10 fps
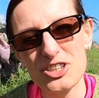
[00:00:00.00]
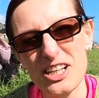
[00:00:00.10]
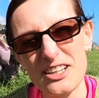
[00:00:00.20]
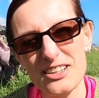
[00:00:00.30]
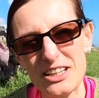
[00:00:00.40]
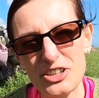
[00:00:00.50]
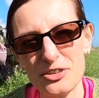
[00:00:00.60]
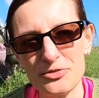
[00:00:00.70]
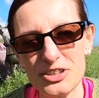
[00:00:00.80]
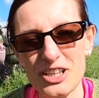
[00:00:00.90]
dzień
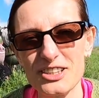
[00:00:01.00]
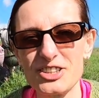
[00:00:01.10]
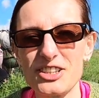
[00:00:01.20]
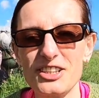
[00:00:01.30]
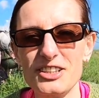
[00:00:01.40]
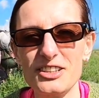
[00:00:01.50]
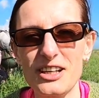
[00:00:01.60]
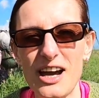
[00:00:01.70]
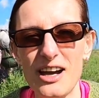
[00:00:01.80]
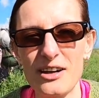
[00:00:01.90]
naszej wycieczki
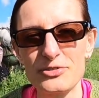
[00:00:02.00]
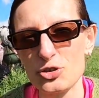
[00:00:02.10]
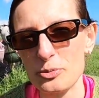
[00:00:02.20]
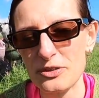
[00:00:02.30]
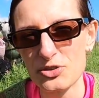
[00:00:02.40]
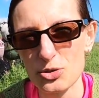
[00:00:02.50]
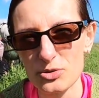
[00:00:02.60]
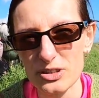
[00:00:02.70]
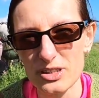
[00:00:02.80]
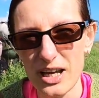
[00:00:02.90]
na w sumie
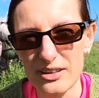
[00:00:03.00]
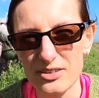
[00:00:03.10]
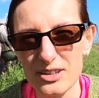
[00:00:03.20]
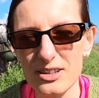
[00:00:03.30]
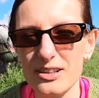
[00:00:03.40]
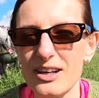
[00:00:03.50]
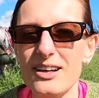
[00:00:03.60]
wschód Islandii